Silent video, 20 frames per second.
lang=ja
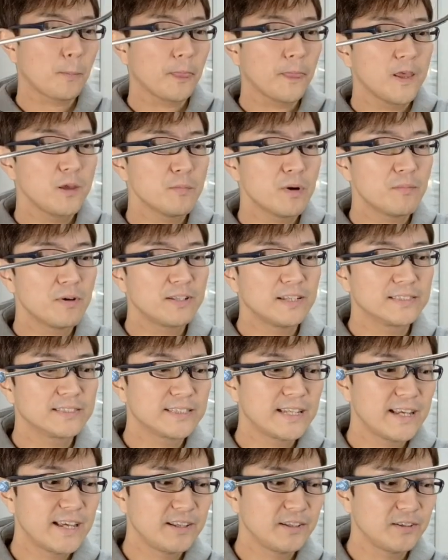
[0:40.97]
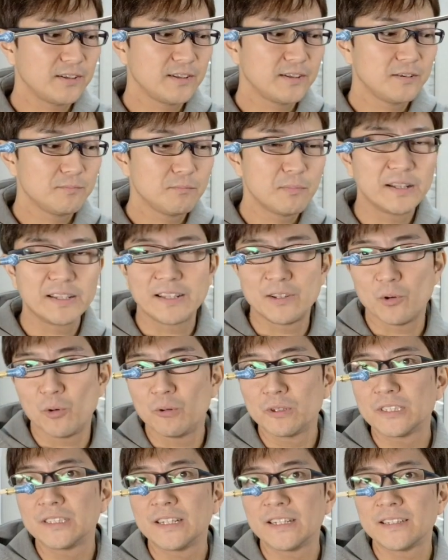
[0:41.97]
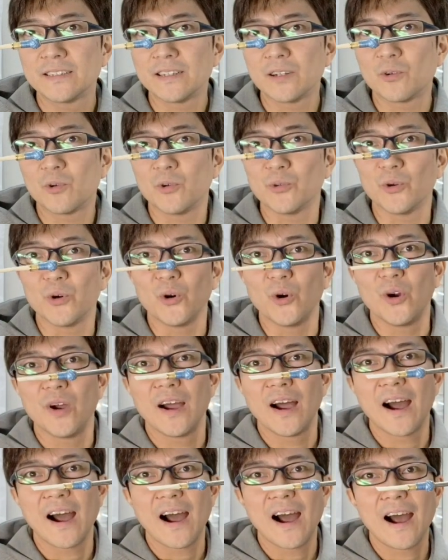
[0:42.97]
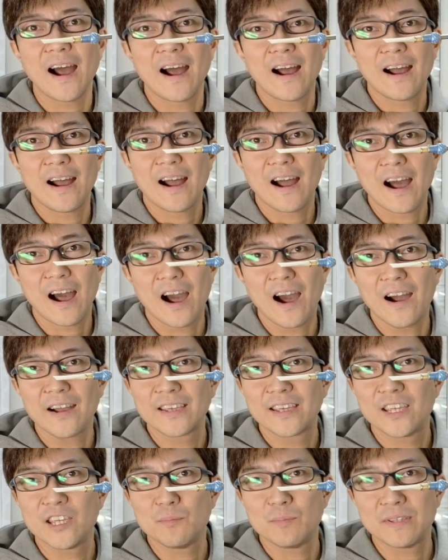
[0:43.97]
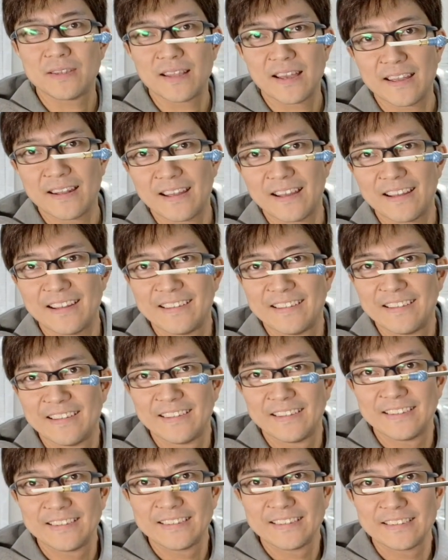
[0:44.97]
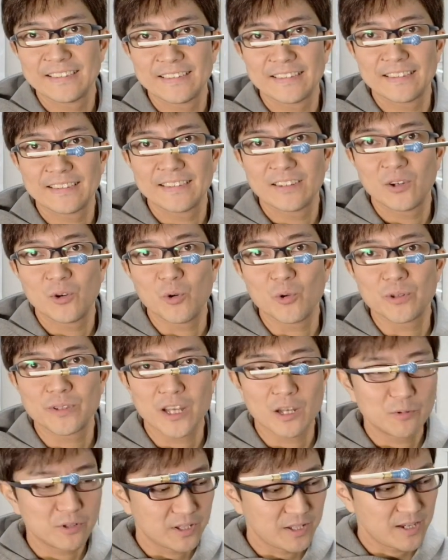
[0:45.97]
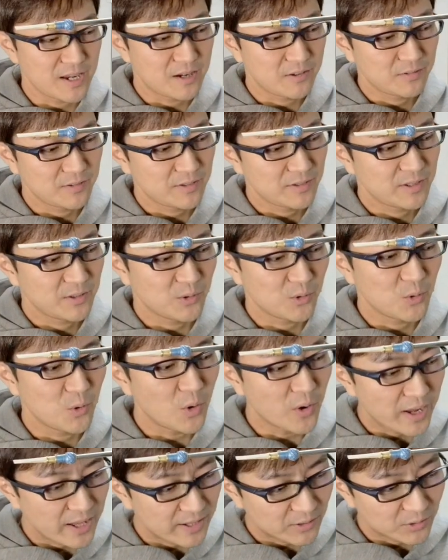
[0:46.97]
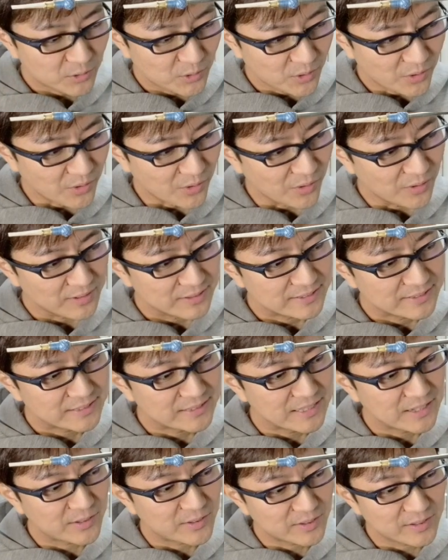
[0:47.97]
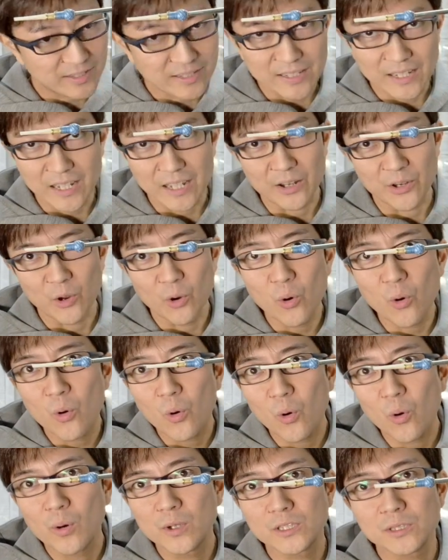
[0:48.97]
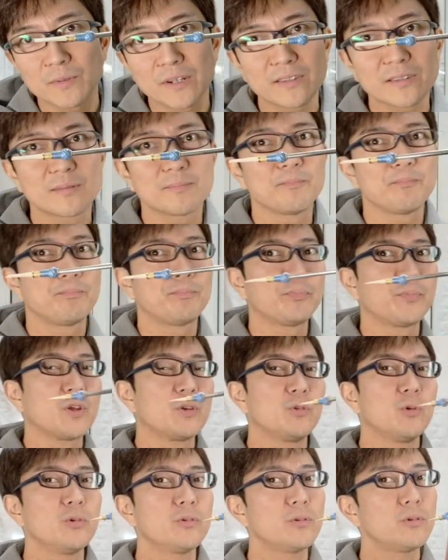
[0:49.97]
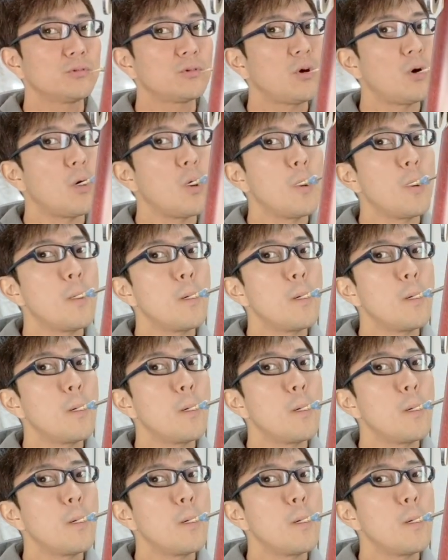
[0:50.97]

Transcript: 今まで杖までで押してきたこのアーキーみたいなオクターブキーがあるんですけど、これとチスキー両方押します。そうすると、